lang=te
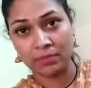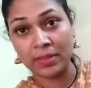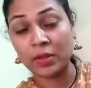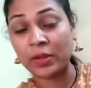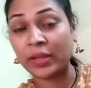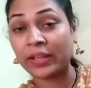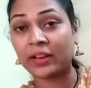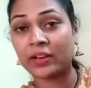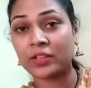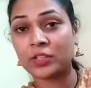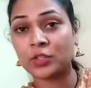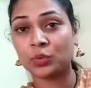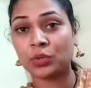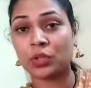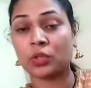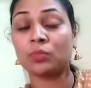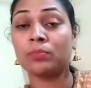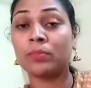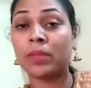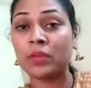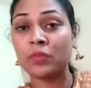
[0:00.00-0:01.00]
మీకు ఎనర్జీ
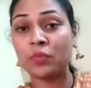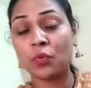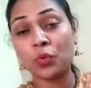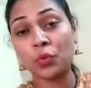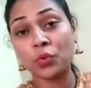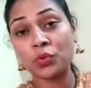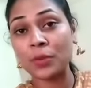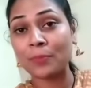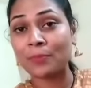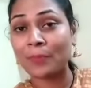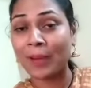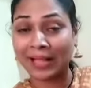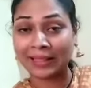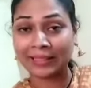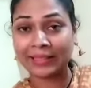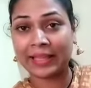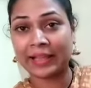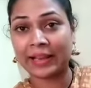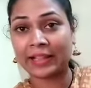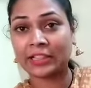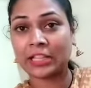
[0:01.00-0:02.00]
ఉండదు మీ ఫుడ్ నుంచే
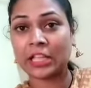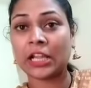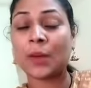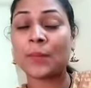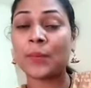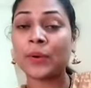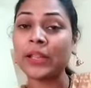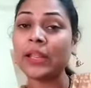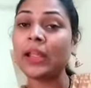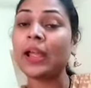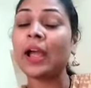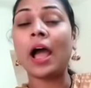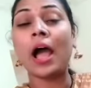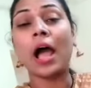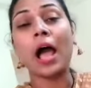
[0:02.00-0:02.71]
పాలు తయారవుతాయి కాబట్టి